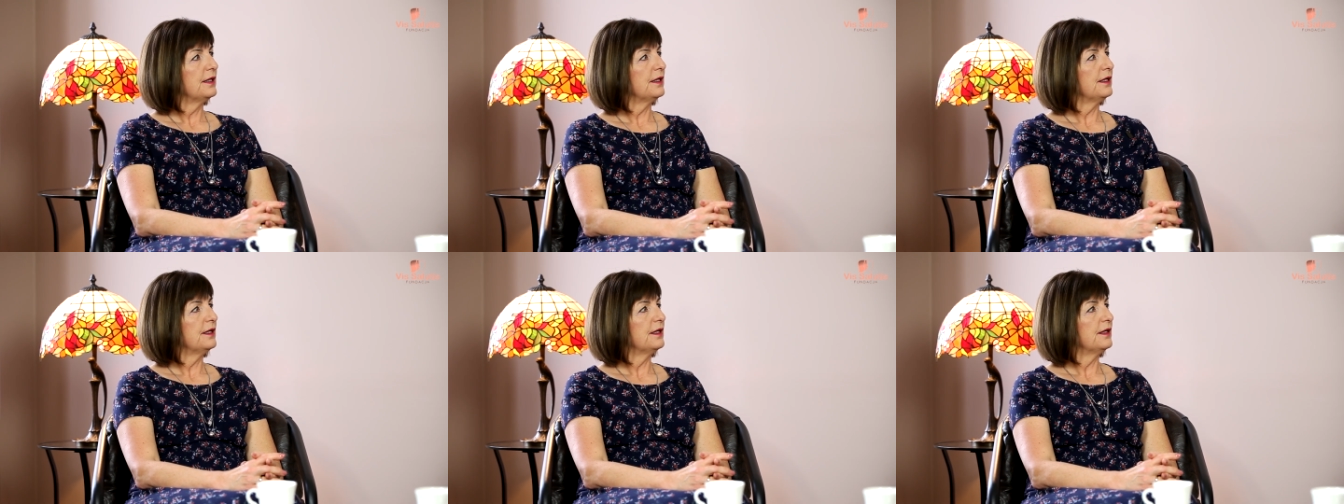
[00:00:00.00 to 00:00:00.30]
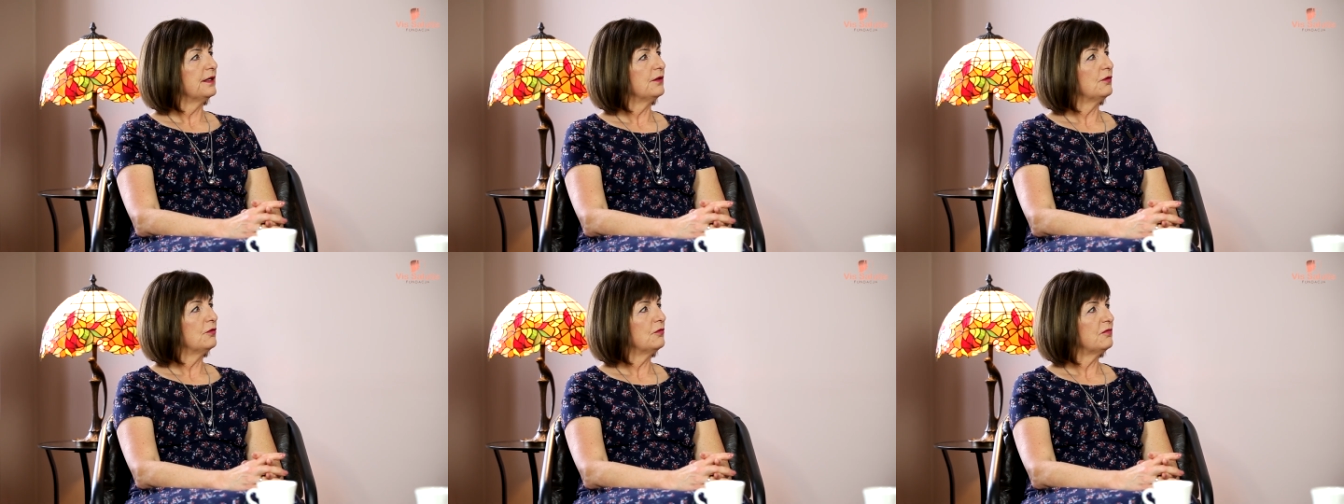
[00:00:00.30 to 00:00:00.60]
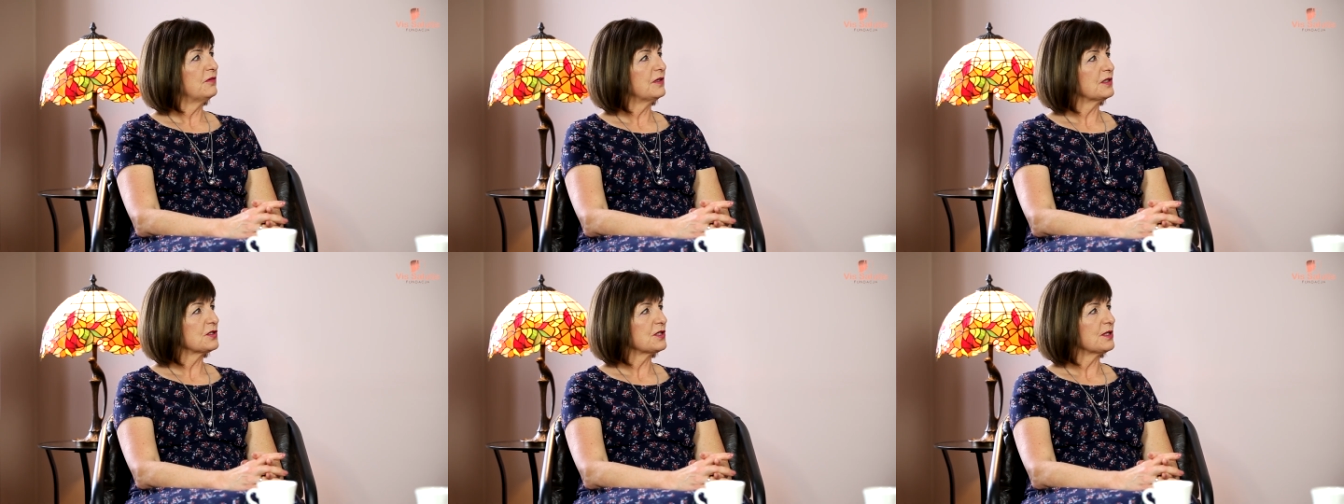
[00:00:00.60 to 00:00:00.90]
e,
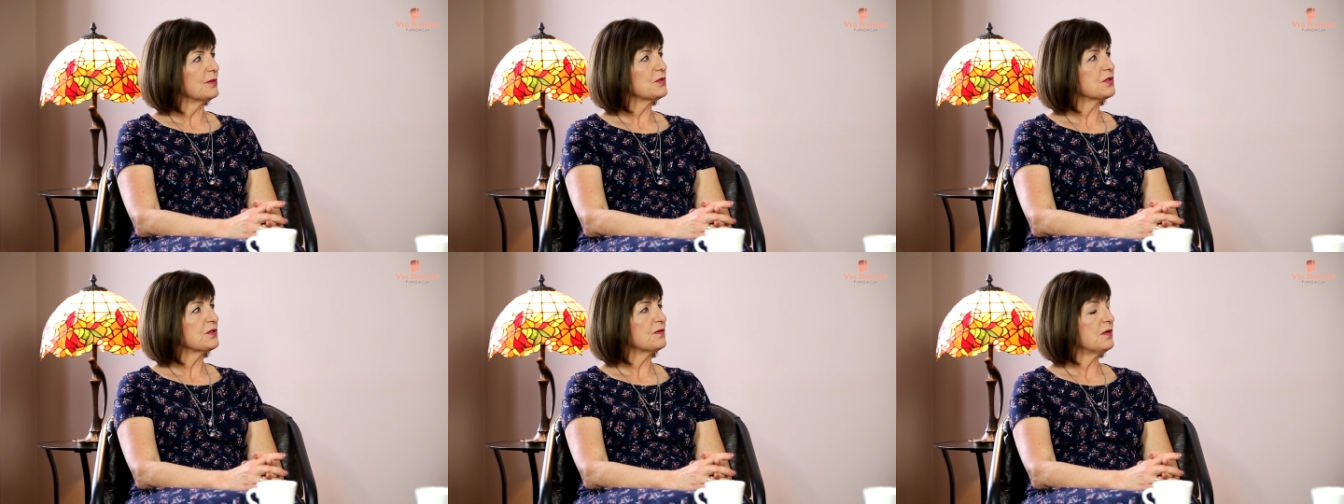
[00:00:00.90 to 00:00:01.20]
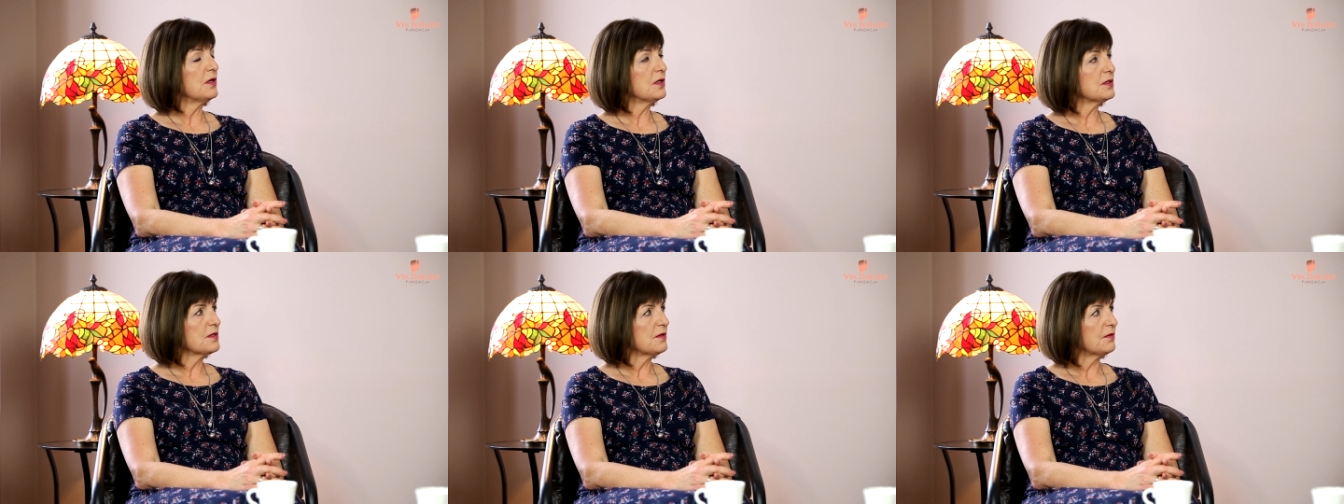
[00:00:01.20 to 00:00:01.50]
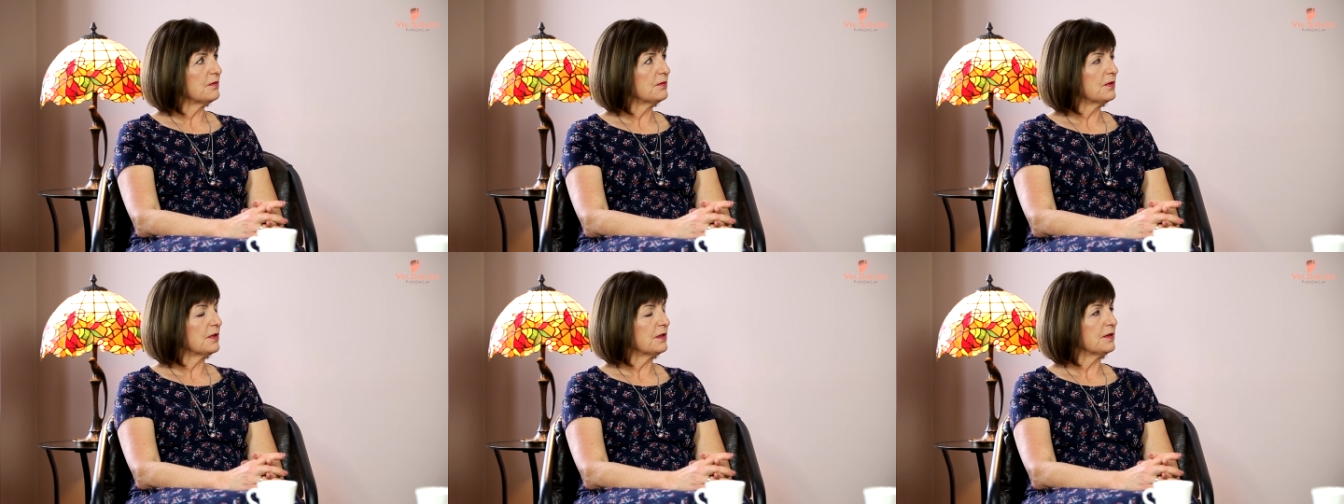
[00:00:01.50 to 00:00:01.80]
uważamy, że
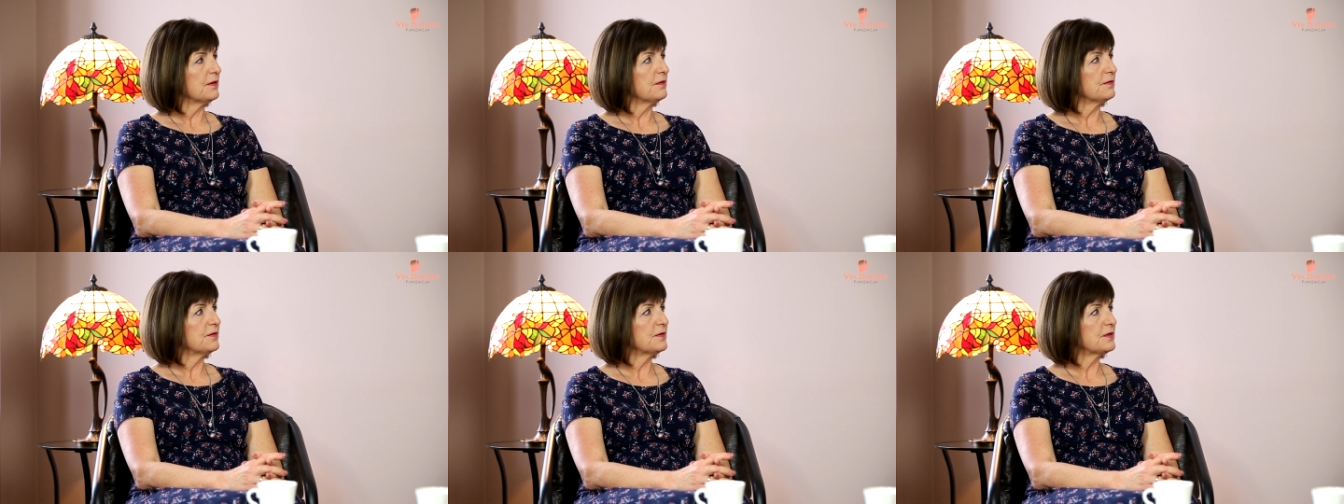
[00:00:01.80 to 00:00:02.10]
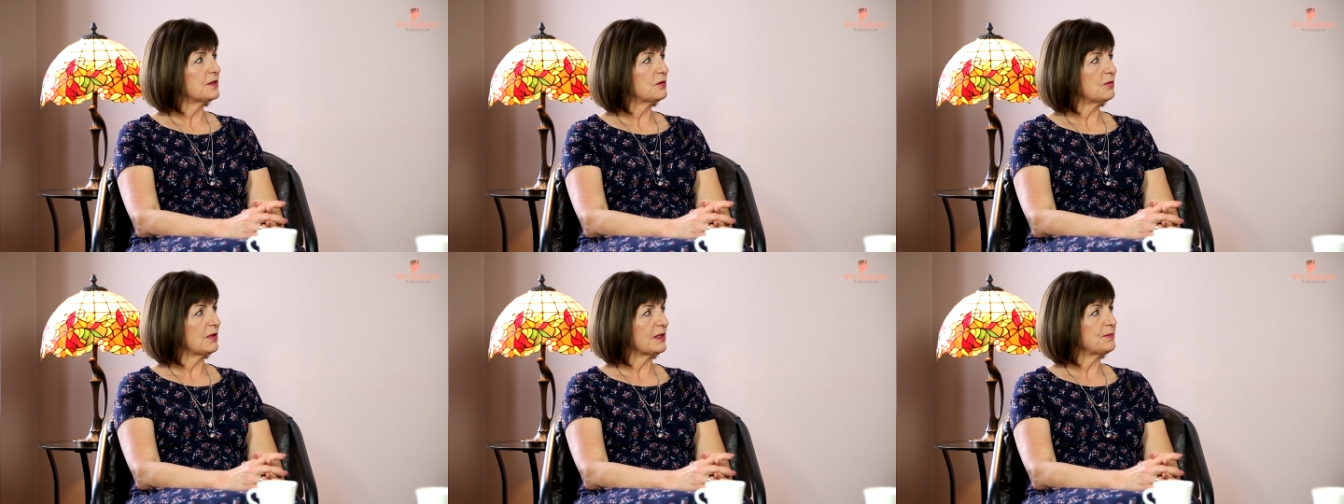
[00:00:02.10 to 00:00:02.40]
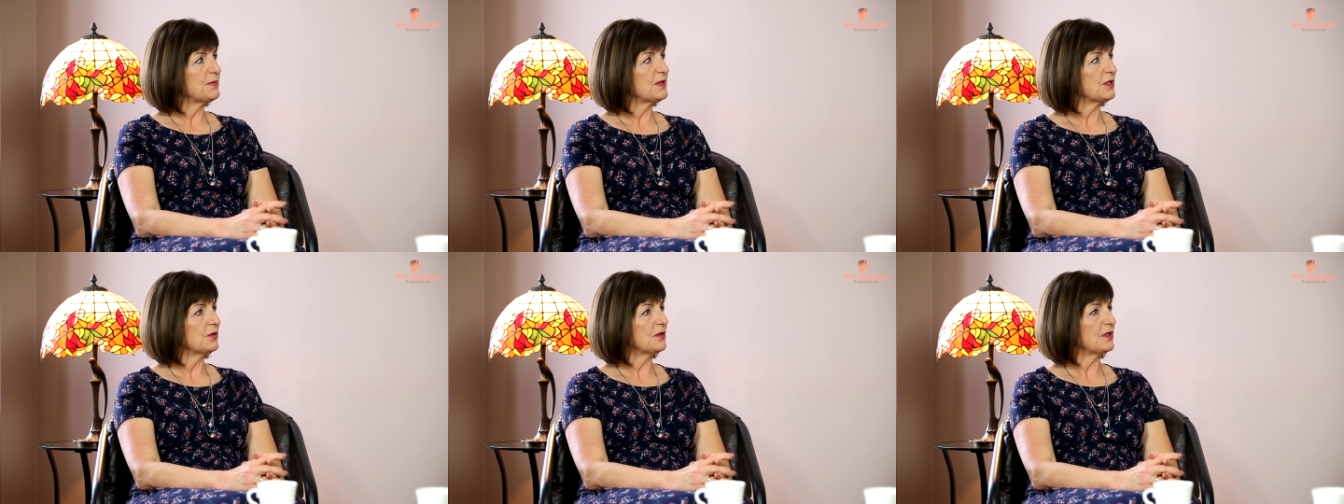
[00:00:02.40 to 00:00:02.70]
wchodzą e, w
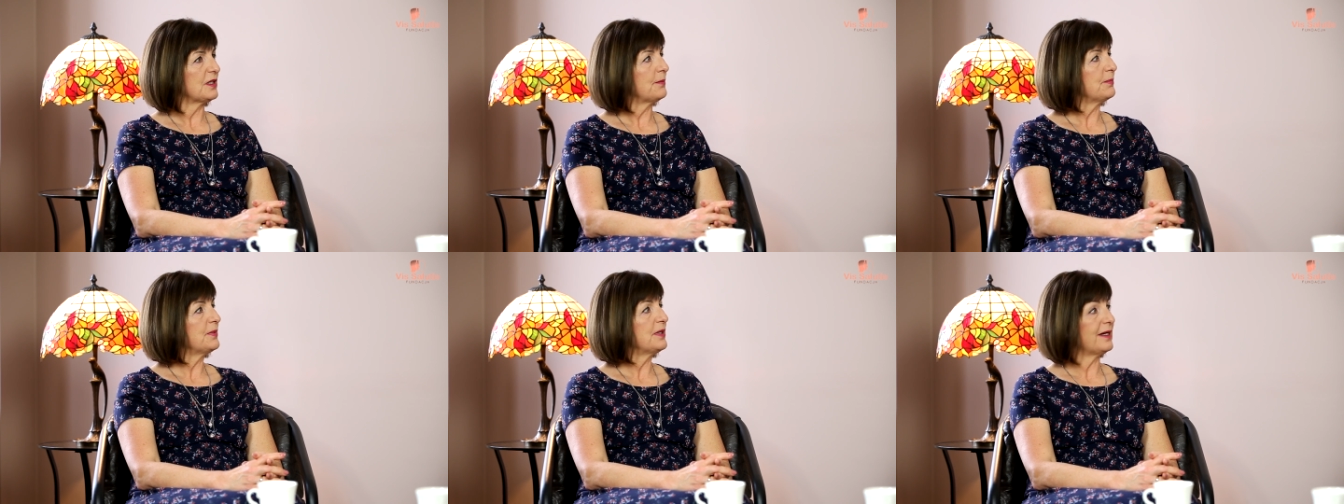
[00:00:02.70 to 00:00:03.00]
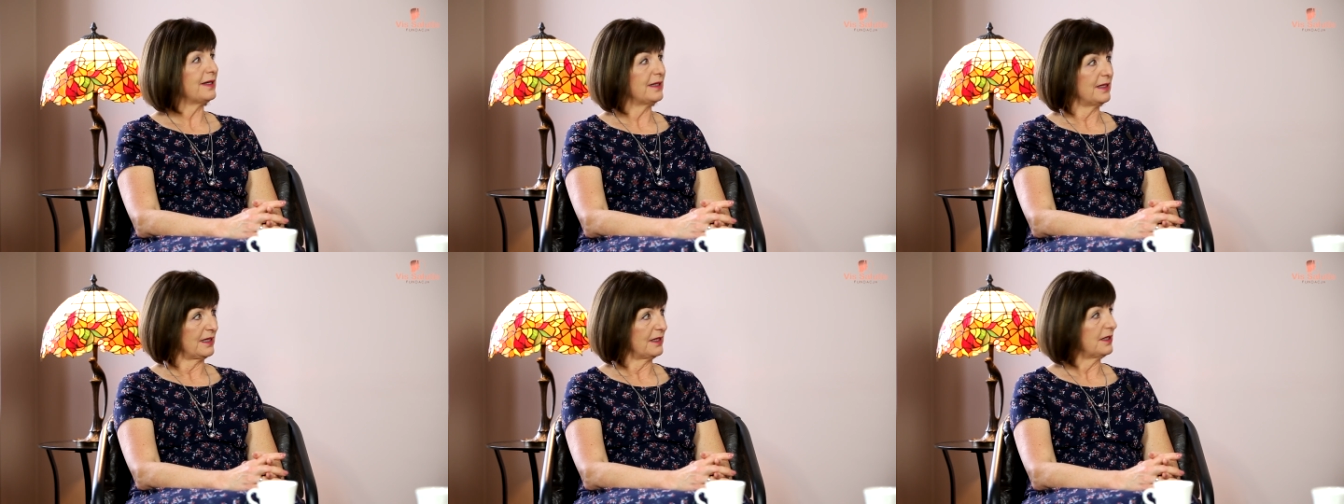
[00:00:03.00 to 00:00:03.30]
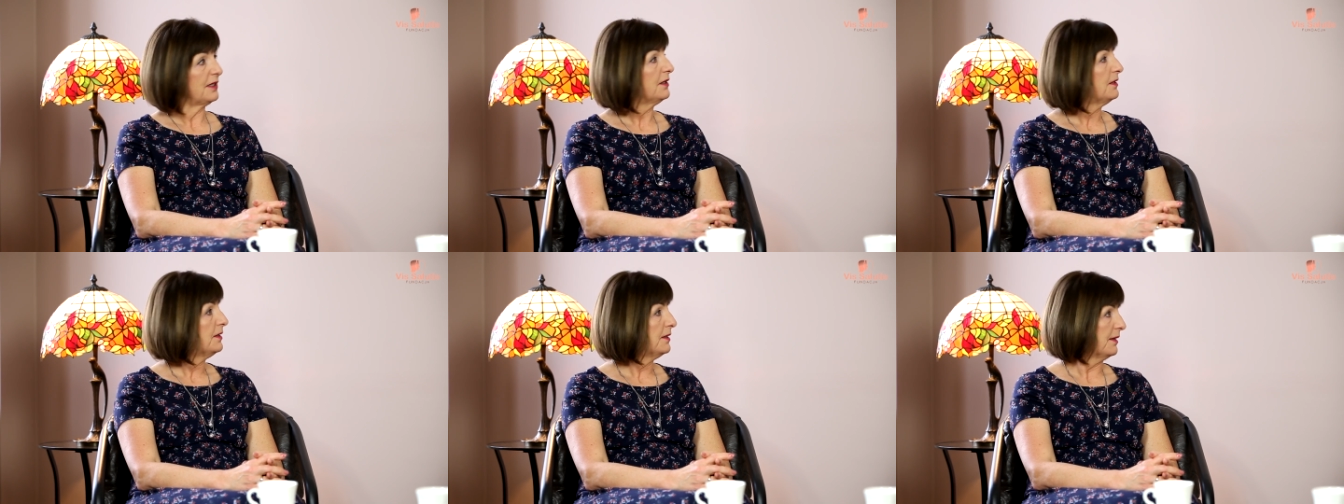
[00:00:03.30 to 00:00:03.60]
skład psychoterapii, a
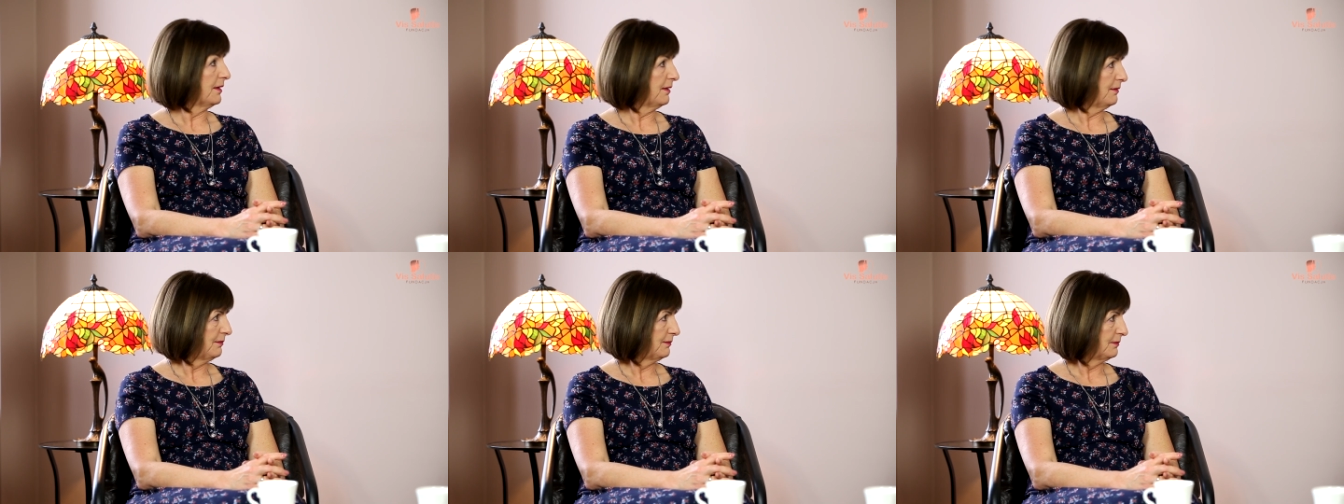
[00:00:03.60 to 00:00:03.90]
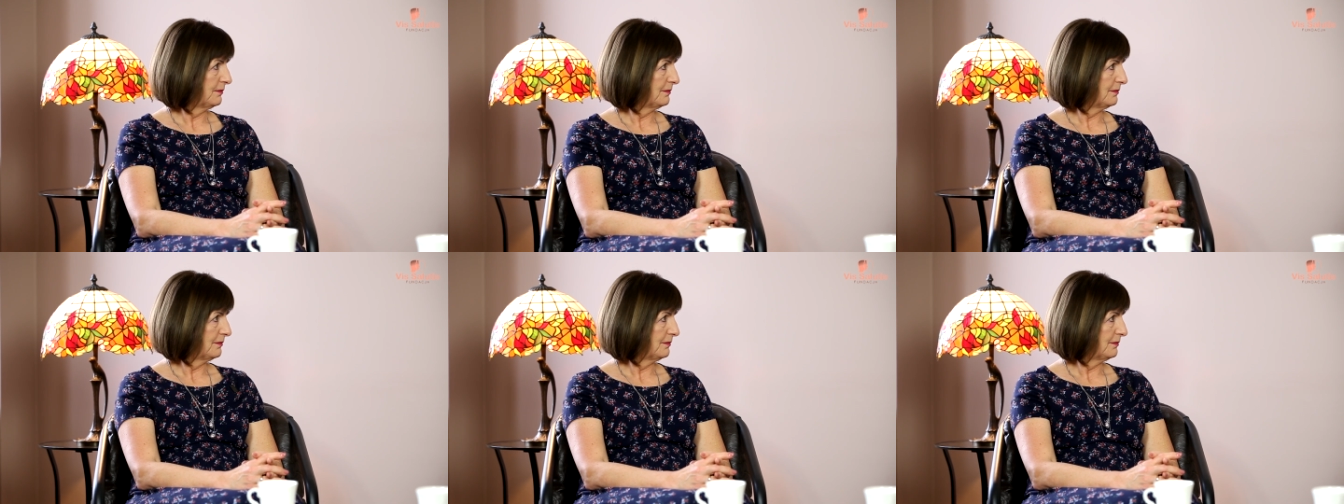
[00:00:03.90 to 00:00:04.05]
jakie nie?